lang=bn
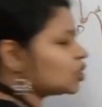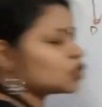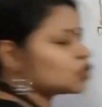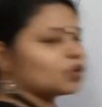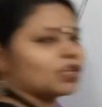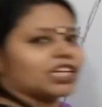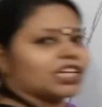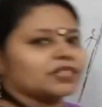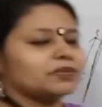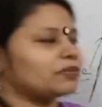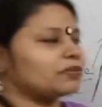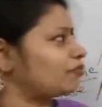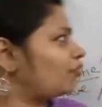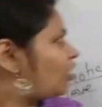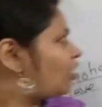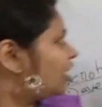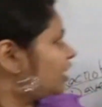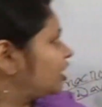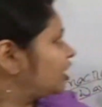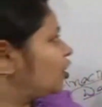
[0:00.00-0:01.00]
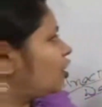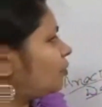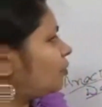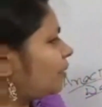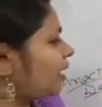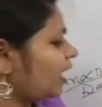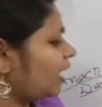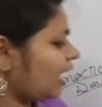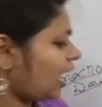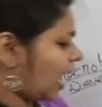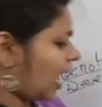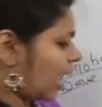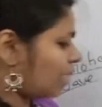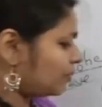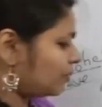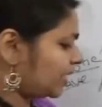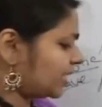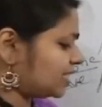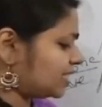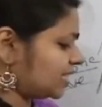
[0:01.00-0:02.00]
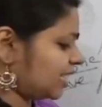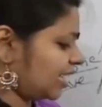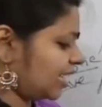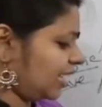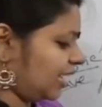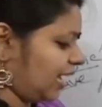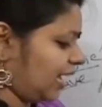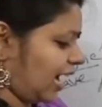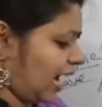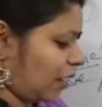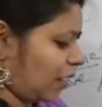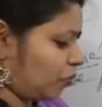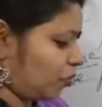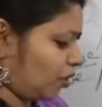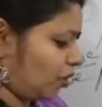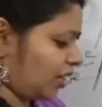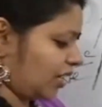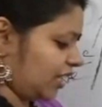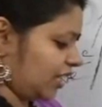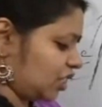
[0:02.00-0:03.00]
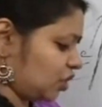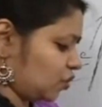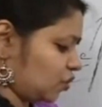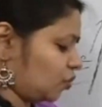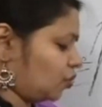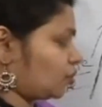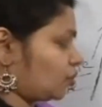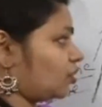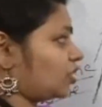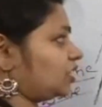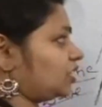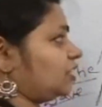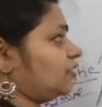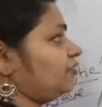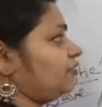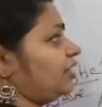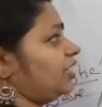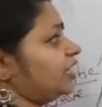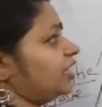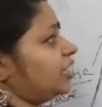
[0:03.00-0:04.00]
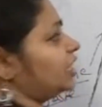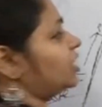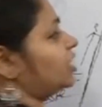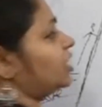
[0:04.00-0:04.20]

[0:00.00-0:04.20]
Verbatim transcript: চলে আসবে ফলে কি হবে আমি যে আপওয়ার্ড স্ট্রোক অর্থাৎ ভেন্টিকাল